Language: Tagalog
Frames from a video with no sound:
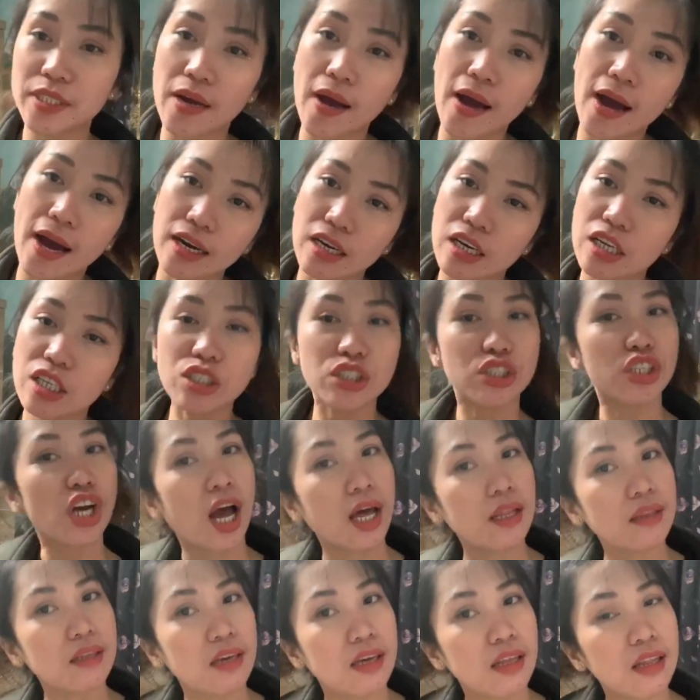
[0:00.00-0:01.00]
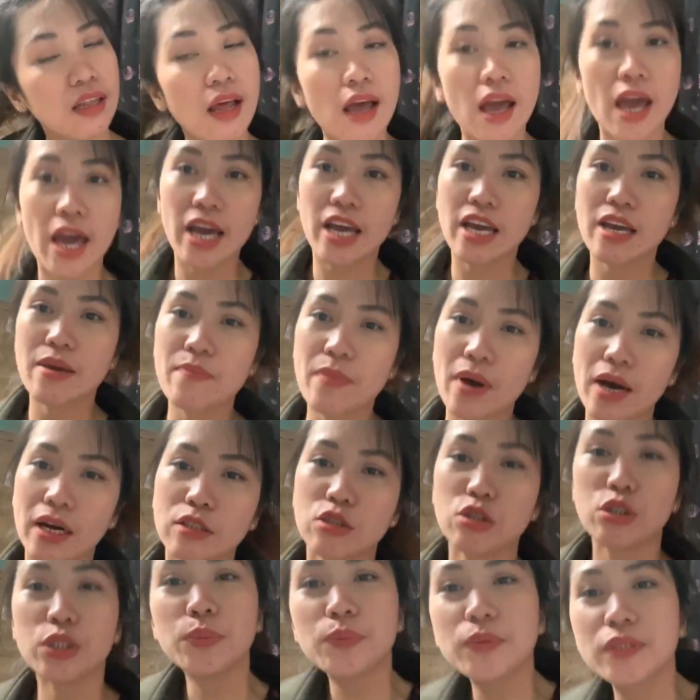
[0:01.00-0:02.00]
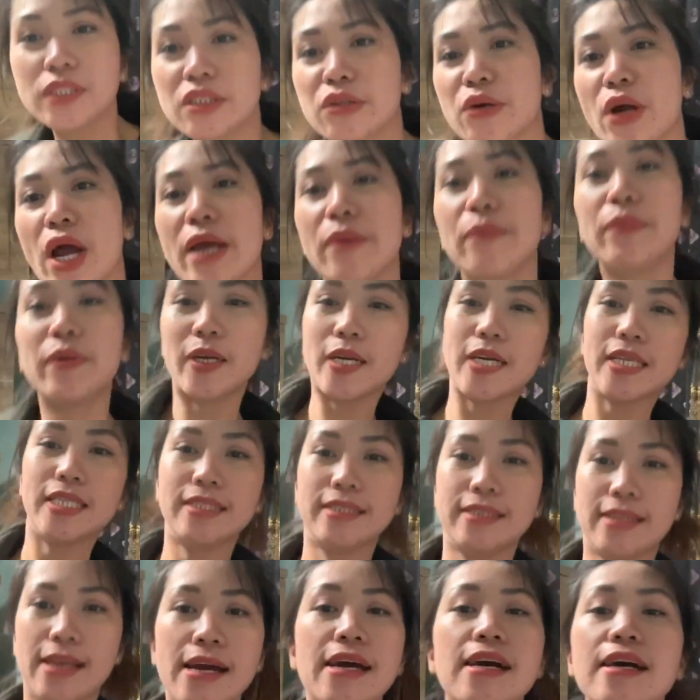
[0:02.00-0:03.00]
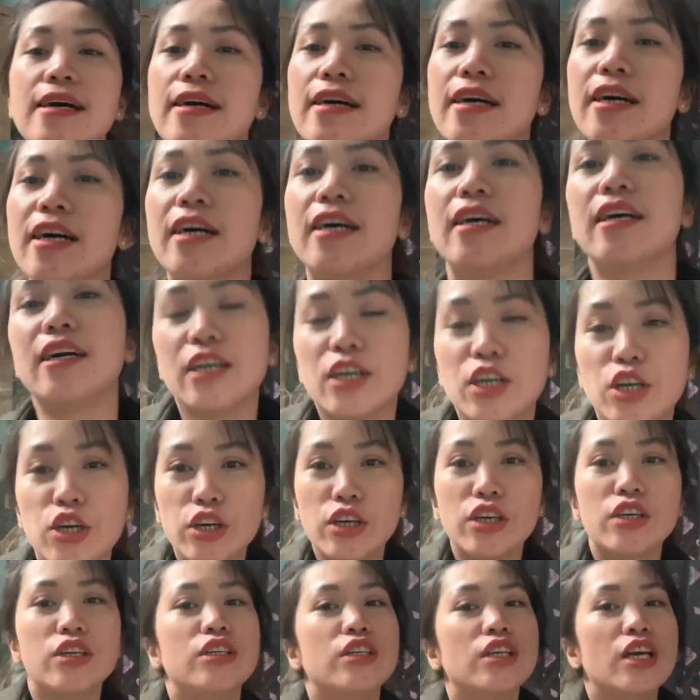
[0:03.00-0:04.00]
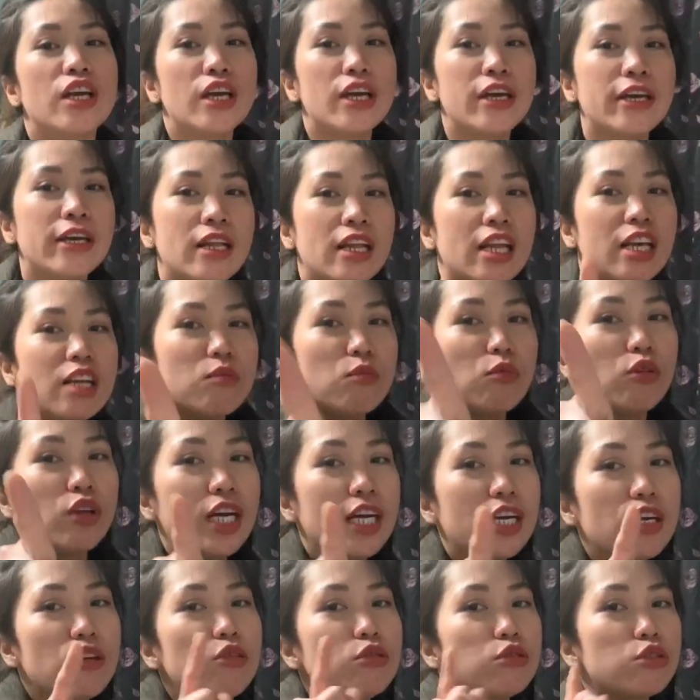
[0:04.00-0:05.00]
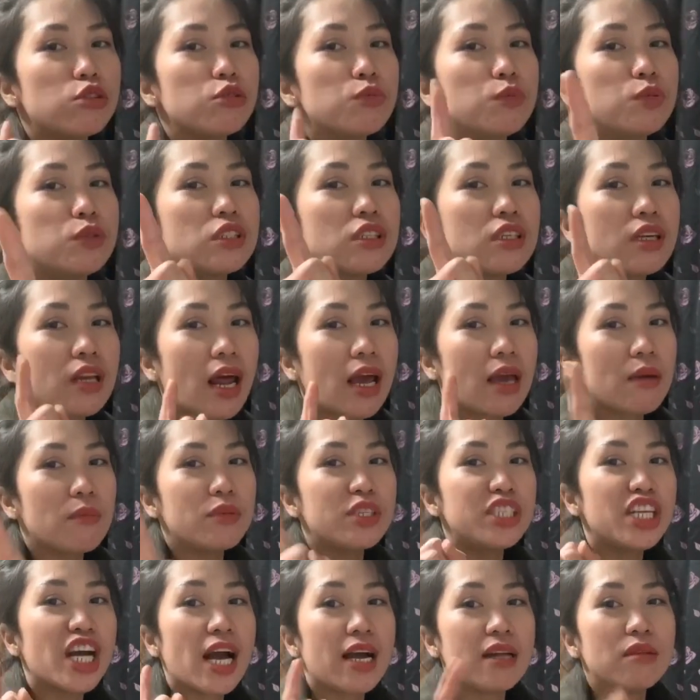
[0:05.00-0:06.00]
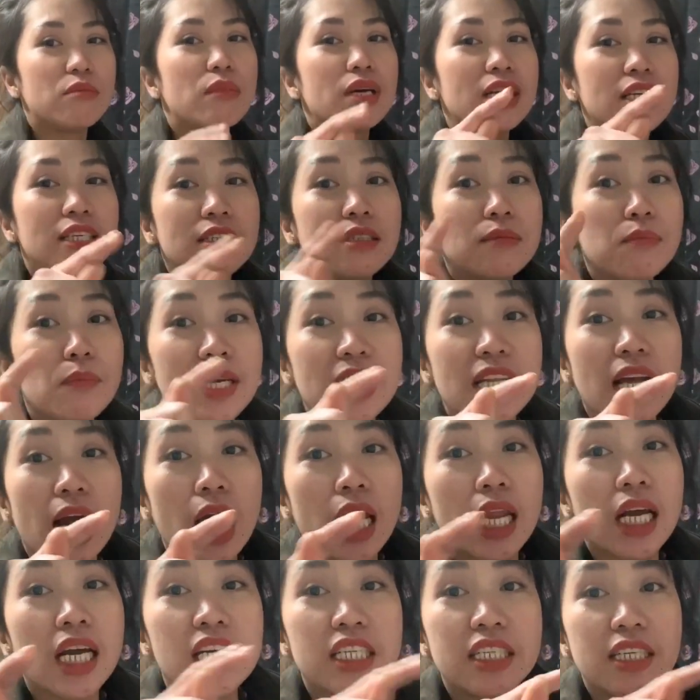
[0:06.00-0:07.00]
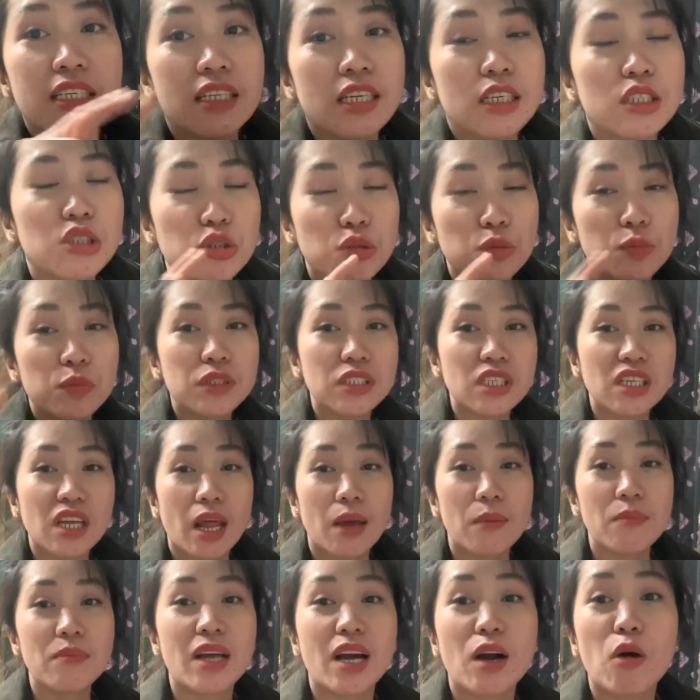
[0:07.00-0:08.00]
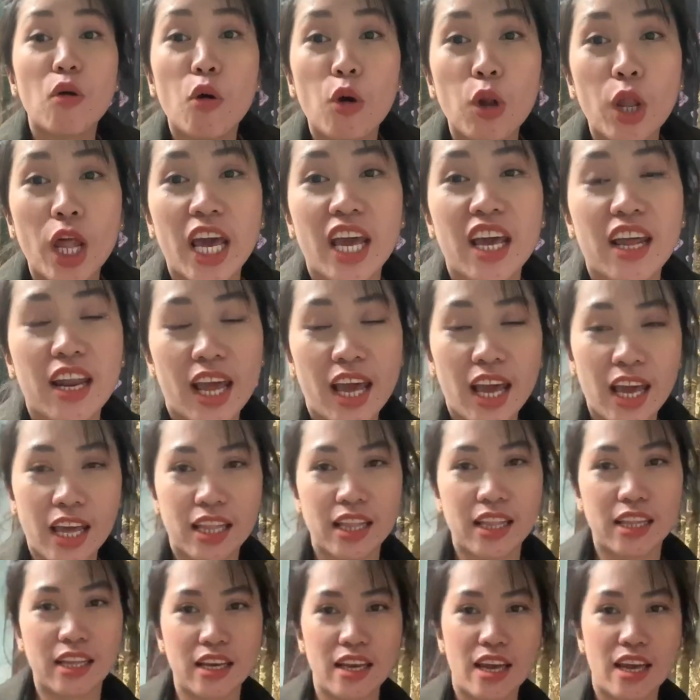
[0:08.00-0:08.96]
sa aking channel, i-mag-subscribe ka na! I-click mo lang yung subscribe dyan. May, may nakalagay dyan na subscribe na kulay red.